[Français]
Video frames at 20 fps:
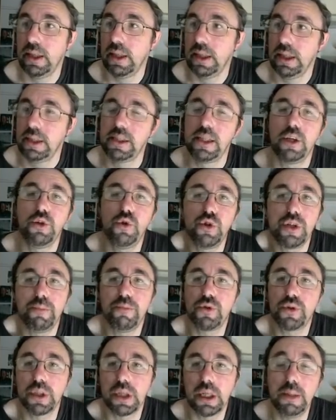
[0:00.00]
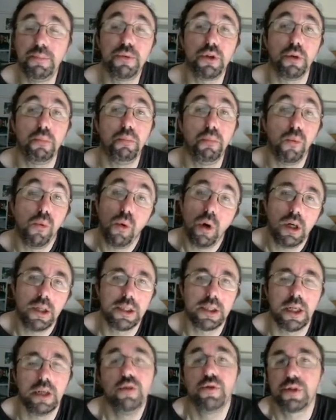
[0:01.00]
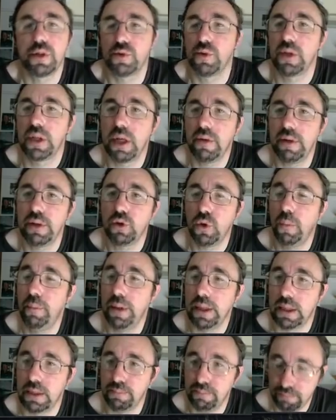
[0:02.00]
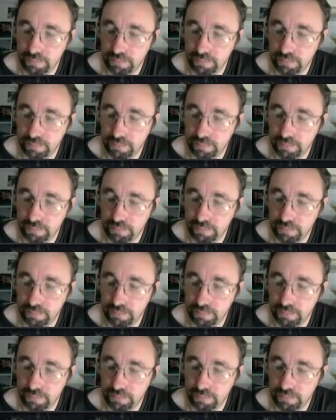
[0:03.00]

C'est un deuxième script pour installer une station de travail complète.